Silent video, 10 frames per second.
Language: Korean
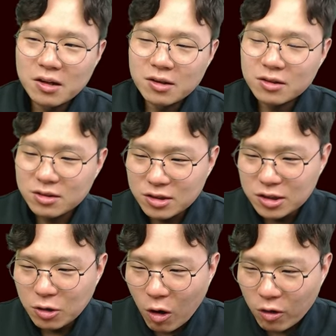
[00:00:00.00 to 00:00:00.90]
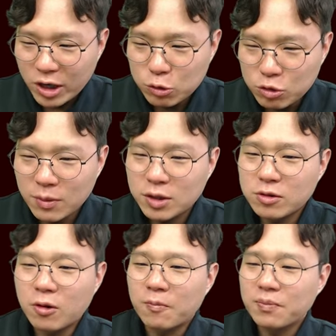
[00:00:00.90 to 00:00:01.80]
그래서 그 거기에 초점 을
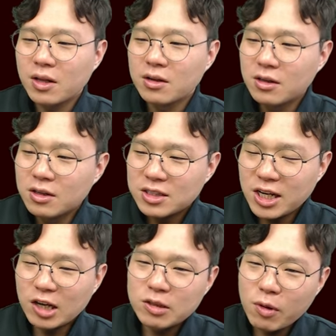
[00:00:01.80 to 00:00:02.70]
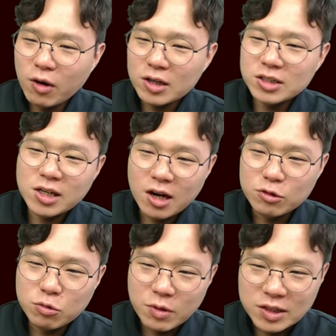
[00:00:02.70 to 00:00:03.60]
맞춰서 책에서 몇 가지 제가
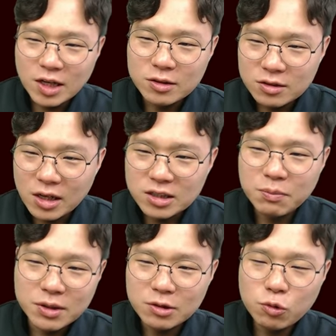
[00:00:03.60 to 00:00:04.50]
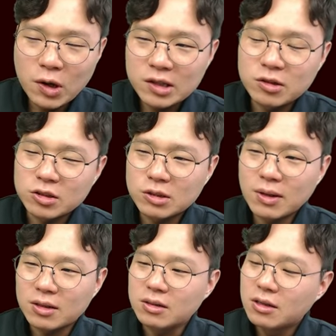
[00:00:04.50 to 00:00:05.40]
좀 괜찮은 레시피를 소개해
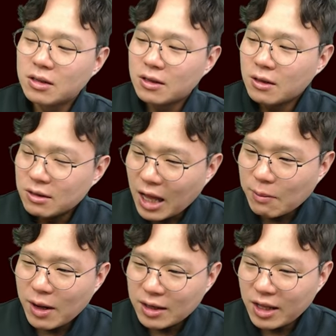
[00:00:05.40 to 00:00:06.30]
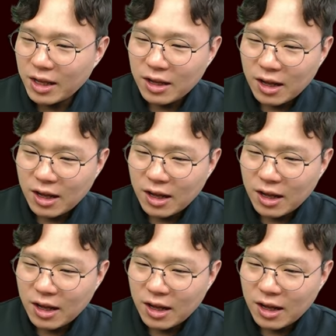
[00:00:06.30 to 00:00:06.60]
드렸지만 나만의